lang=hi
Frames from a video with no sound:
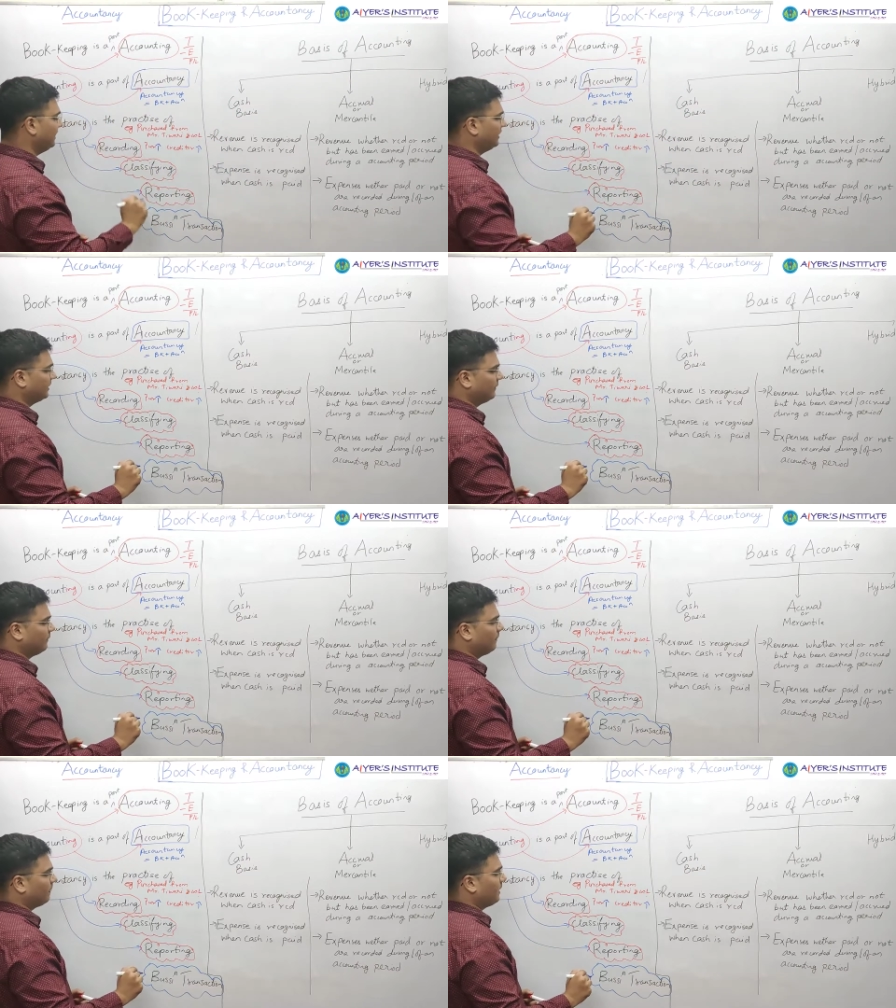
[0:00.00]
डिटेल
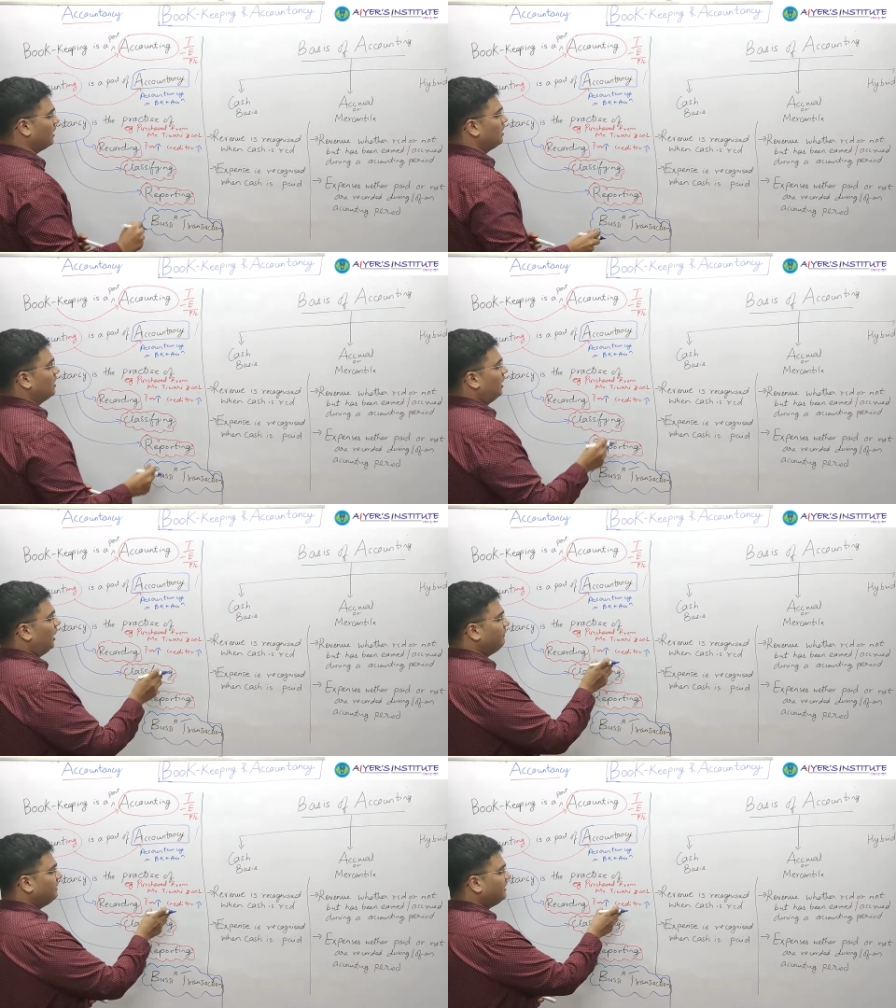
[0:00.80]

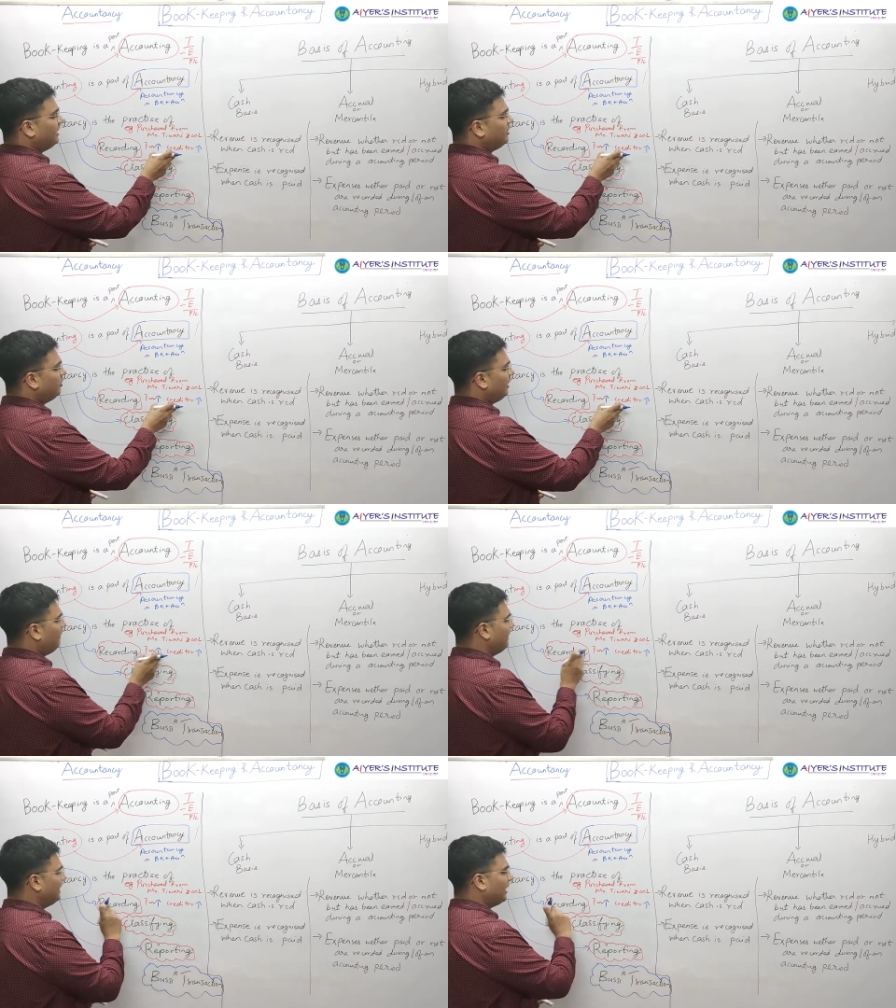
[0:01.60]
अब ये जो है
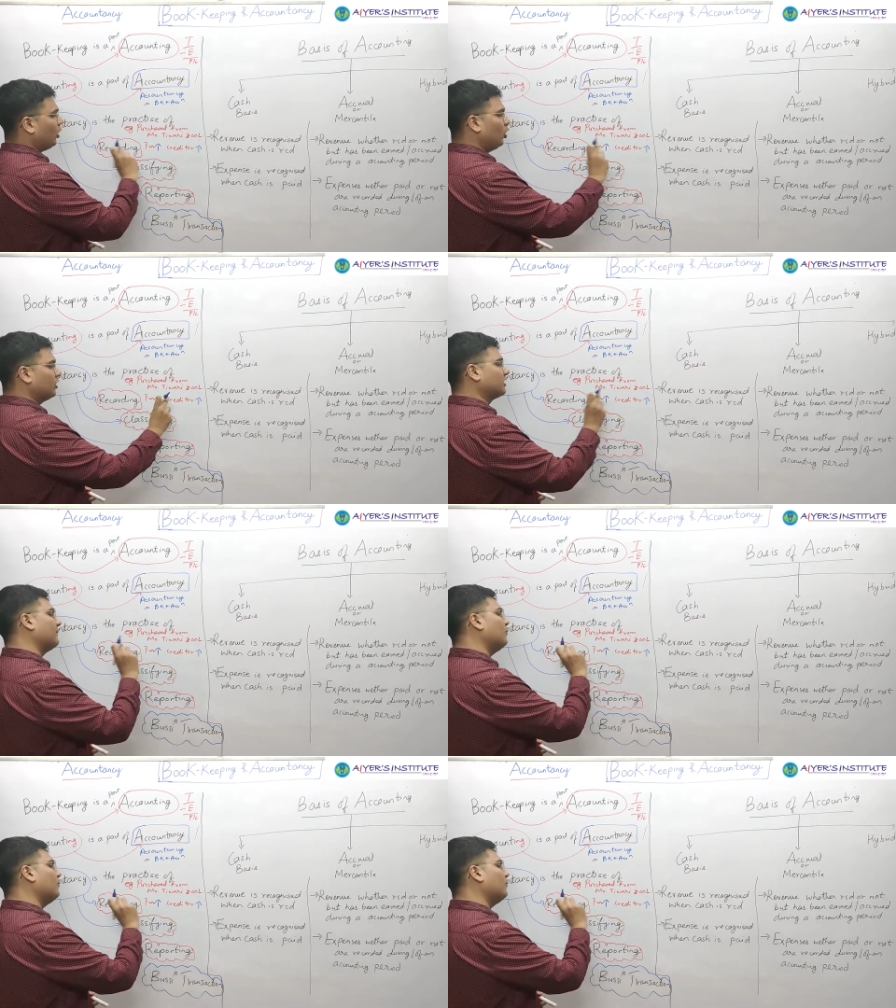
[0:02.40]
मैंने रिकॉर्ड कर दिया